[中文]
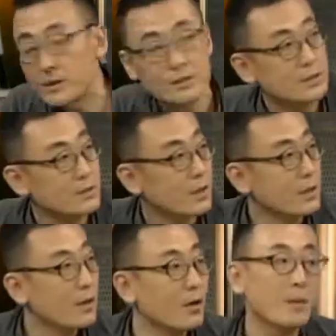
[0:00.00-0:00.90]
不是真心的？
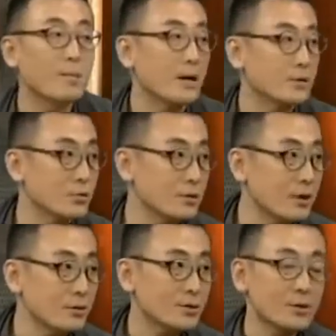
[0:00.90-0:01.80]
奥巴马说
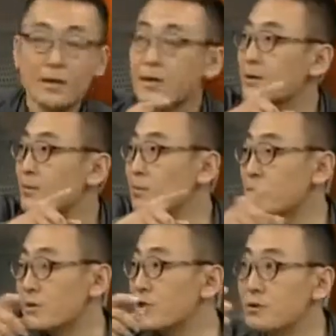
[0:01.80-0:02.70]
当时不
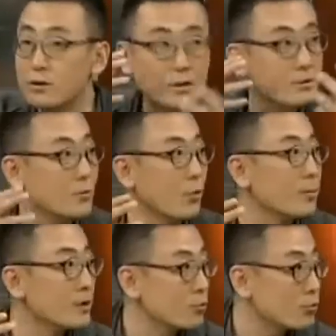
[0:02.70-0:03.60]
是听的人广
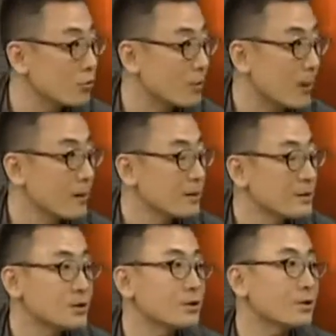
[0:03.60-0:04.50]
美都哭了吗？
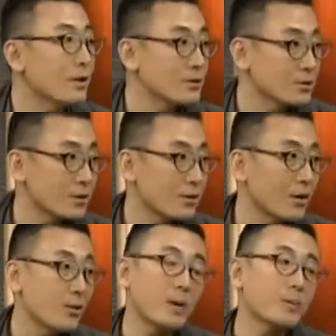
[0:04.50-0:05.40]
你知道当时
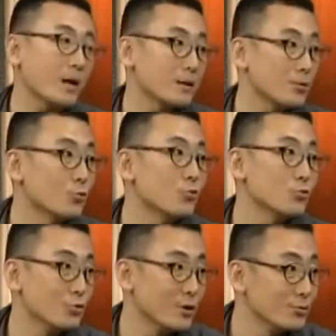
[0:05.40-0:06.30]
奥巴马也是
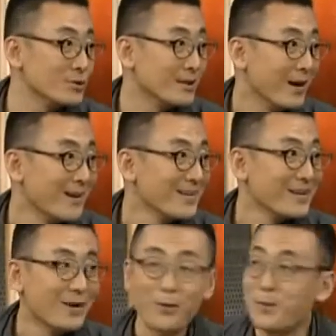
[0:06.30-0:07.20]
哭绝于地啊。
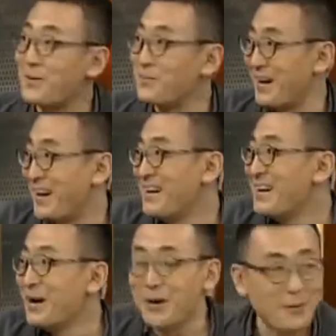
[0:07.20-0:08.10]
奥巴马这
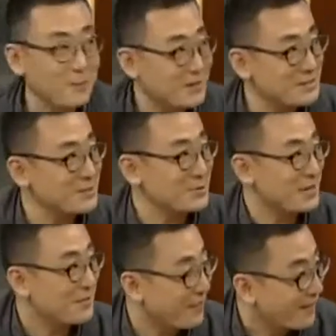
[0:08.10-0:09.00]
可能。奥巴马接受
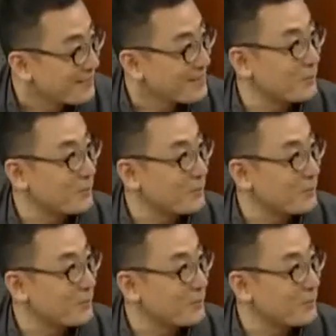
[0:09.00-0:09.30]
采访，